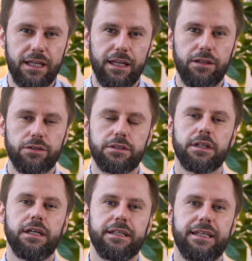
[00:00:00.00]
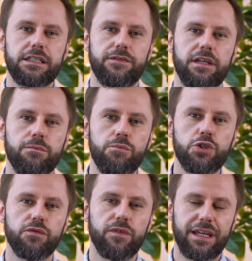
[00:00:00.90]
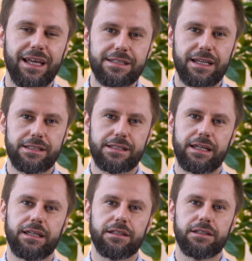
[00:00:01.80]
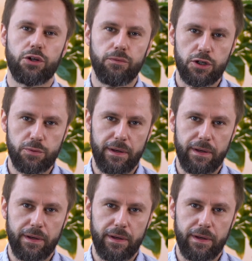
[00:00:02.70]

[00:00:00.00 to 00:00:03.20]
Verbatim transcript: sein und deswegen müssen wir ganz, ganz dringend darüber